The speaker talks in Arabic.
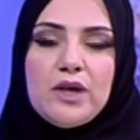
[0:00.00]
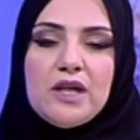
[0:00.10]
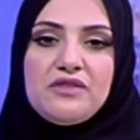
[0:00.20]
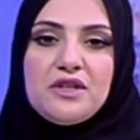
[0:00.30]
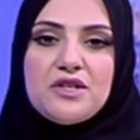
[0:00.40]

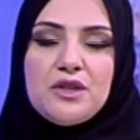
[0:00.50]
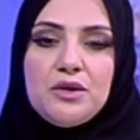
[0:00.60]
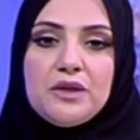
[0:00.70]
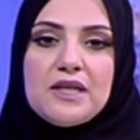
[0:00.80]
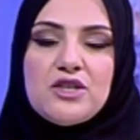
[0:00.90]
لنا في
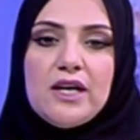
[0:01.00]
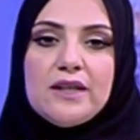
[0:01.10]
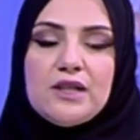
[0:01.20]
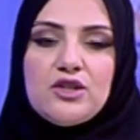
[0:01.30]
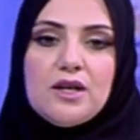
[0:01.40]
الاستوديو ناجح
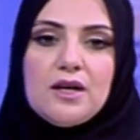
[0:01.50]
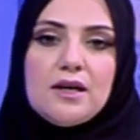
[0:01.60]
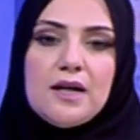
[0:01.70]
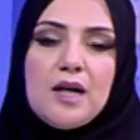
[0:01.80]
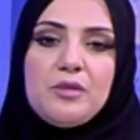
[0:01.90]

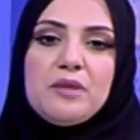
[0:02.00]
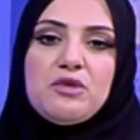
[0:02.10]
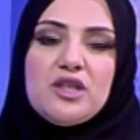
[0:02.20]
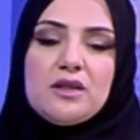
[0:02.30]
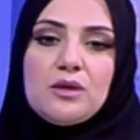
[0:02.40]
النجار خبير
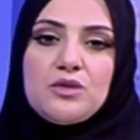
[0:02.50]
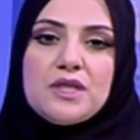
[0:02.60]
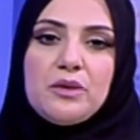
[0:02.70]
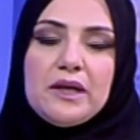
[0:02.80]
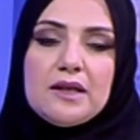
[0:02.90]
بشأن
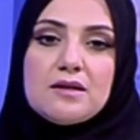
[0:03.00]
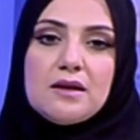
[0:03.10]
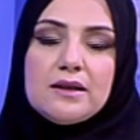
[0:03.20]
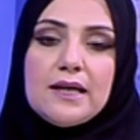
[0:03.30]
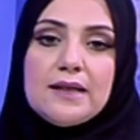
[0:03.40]
الروسي والاقتصاد